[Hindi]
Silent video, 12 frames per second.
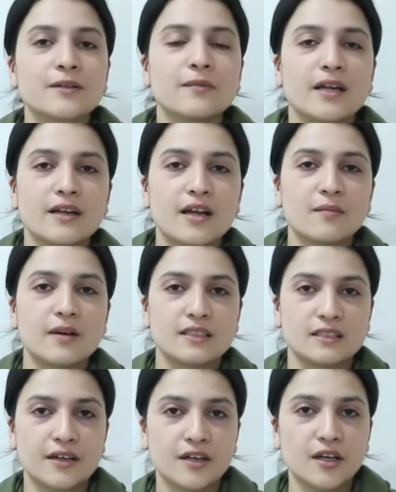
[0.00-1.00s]
मेरा नाम है
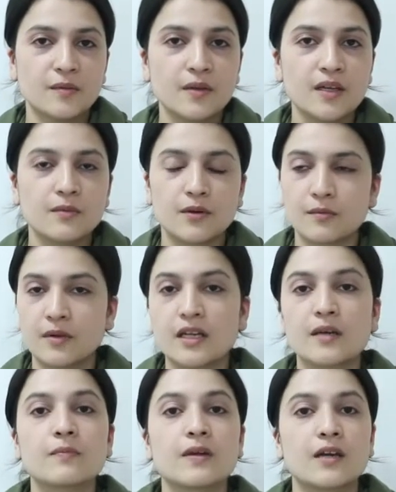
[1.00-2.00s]
जायना हबीब और
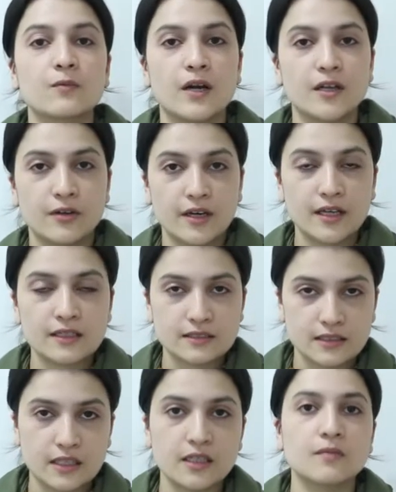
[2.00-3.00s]
मैंने पी एन वाई ट्रेनिंग
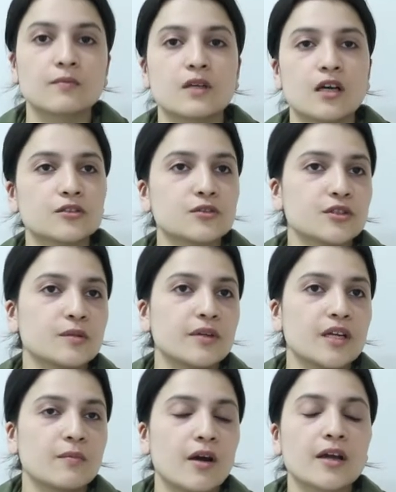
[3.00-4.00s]
से सोशल
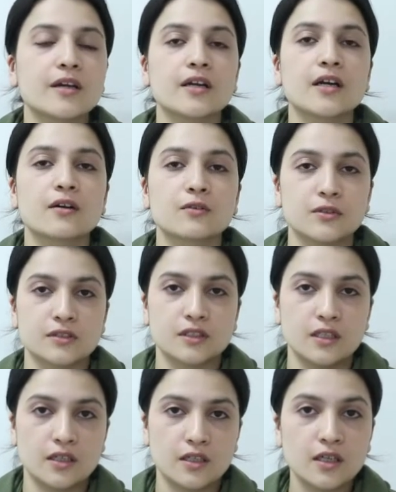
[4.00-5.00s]
मीडिया मार्केटिंग का कोर्स
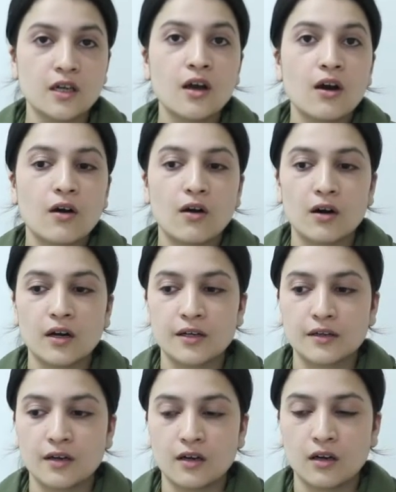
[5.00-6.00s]
किया है और
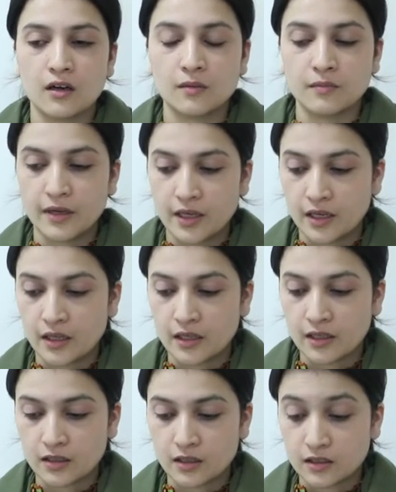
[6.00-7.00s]
मैं
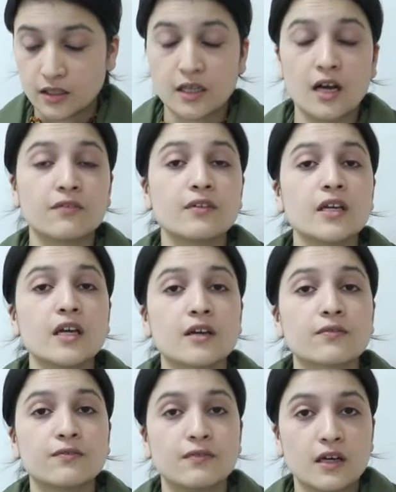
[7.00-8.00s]
ये काफ़ी
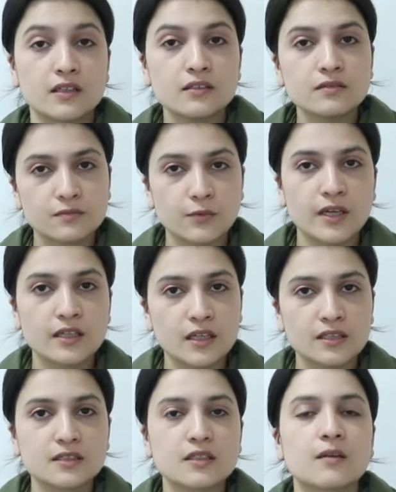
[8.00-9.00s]
एक फ़न वे
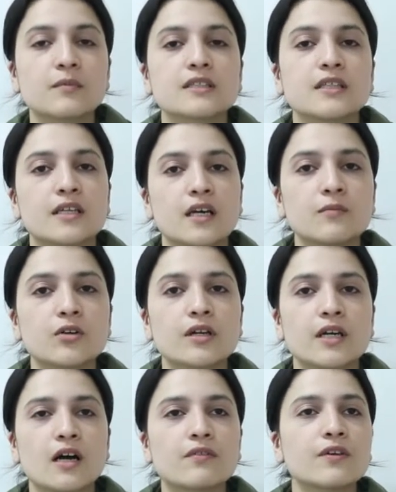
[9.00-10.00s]
था जिस तरह हमने सीखे हम लोगों
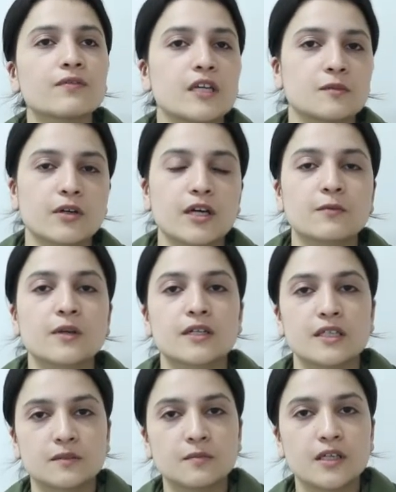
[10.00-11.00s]
ने काफ़ी फेसबुक
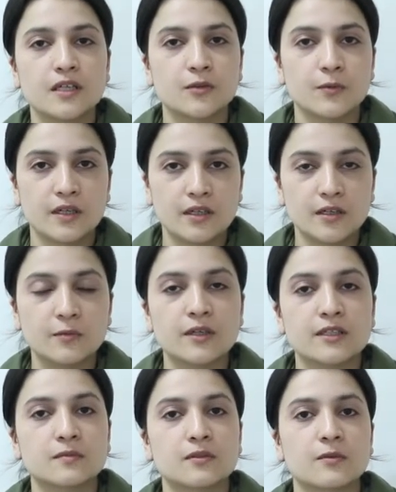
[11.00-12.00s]
एडवर्टाइजमेंट एंड ट्विटर
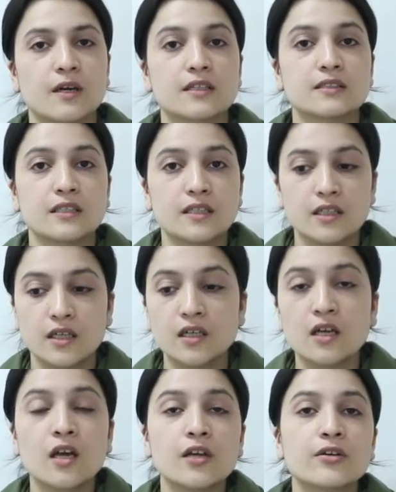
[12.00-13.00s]
एडवर्टाइजमेंट वगैरह सीखी हैं
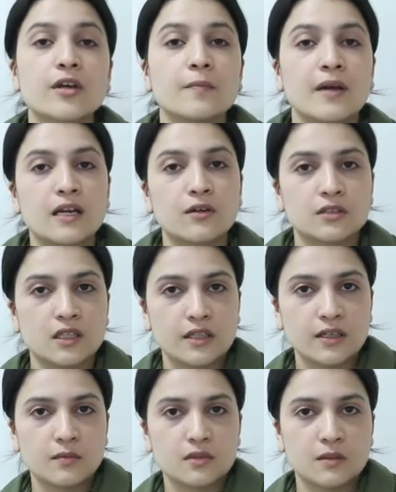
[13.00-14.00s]
क्योंकि पहले होता
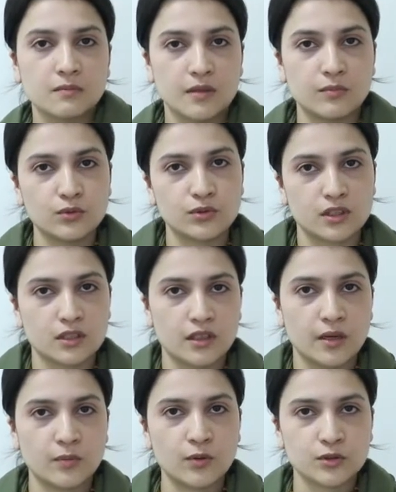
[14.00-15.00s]
था कि हम सिंपली यूज़
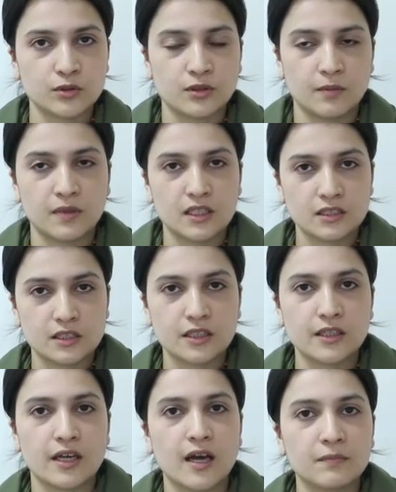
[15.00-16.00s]
करते हैं पोस्ट को तब पता
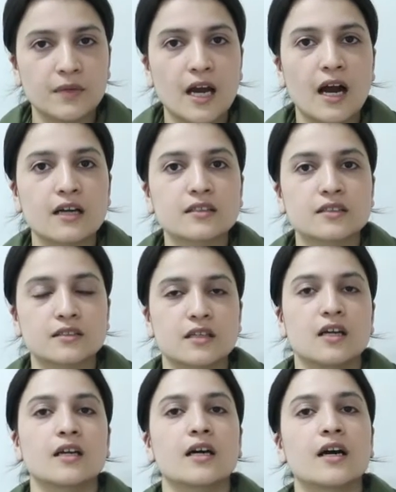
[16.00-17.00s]
चलता था कि आपने एड्स किस
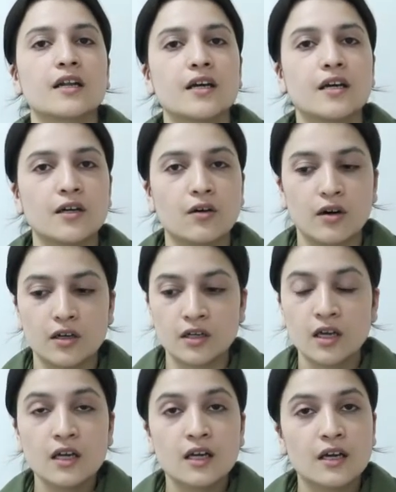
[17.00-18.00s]
तरह लगाने हैं और
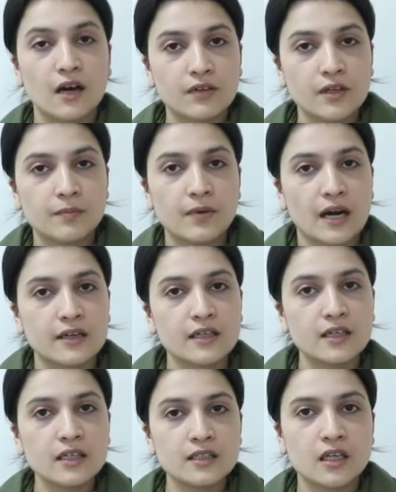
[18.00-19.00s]
काफ़ी
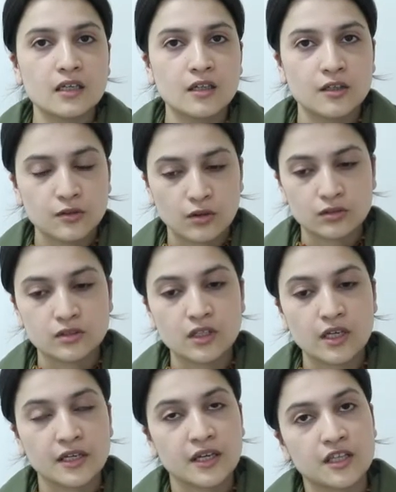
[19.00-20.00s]
प्रैक्टिकली था तो
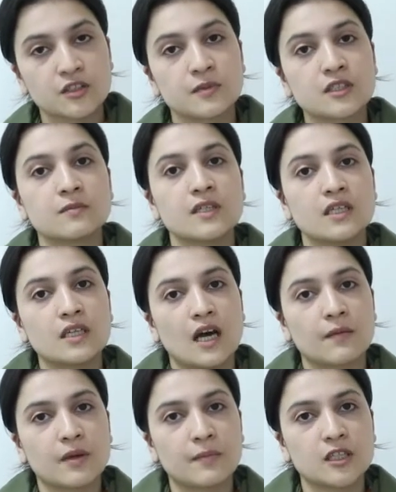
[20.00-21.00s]
उससे इंगेजमेंट्स भी
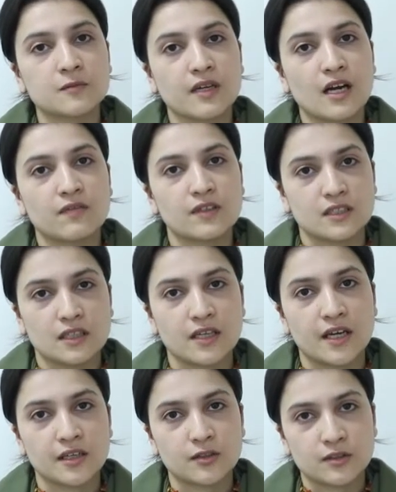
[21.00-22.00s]
आपके पेज पर काफ़ी
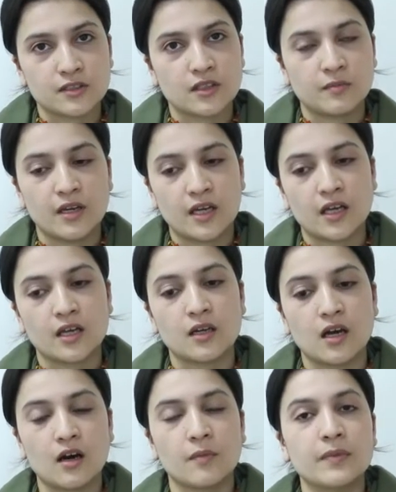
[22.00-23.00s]
ज़्यादा आएंगी तो इससे मेरे
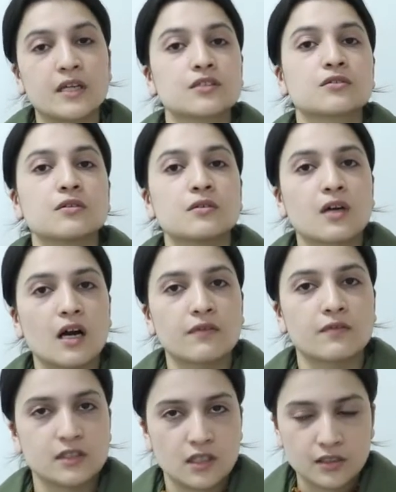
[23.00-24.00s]
पेज को
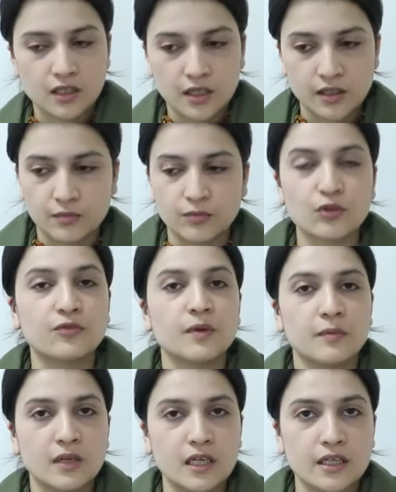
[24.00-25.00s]
काफ़ी ज़्यादा
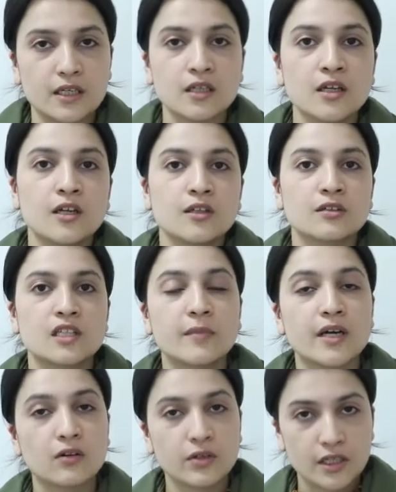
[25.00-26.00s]
इम्प्रूवमेंट मिली है तो इसलिए
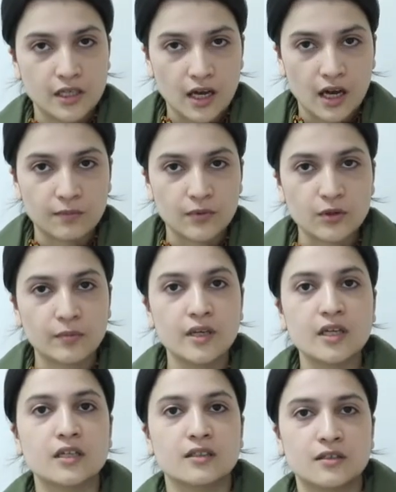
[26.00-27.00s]
मैं कहूँगी कि आप लोग
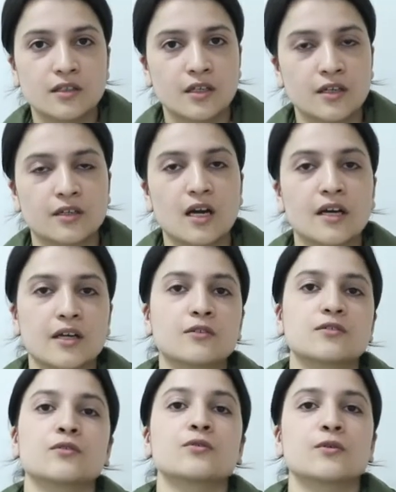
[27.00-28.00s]
भी इधर आगे
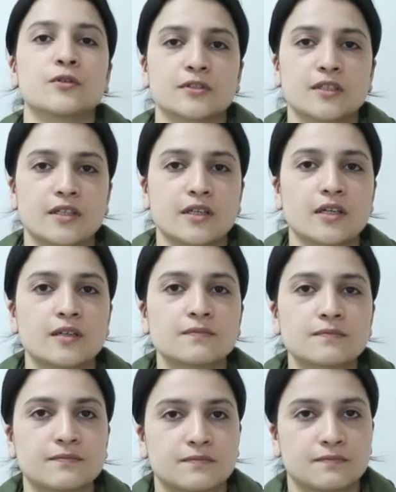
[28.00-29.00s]
ज़रूर कोर्स
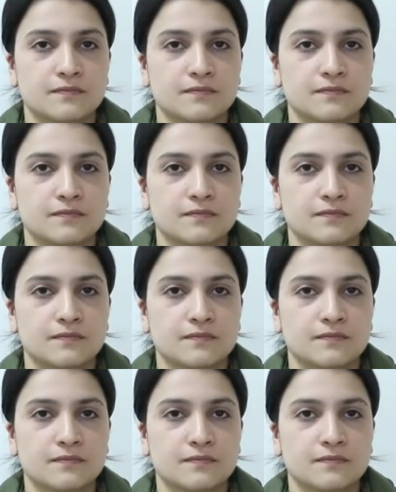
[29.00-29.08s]
करिएगा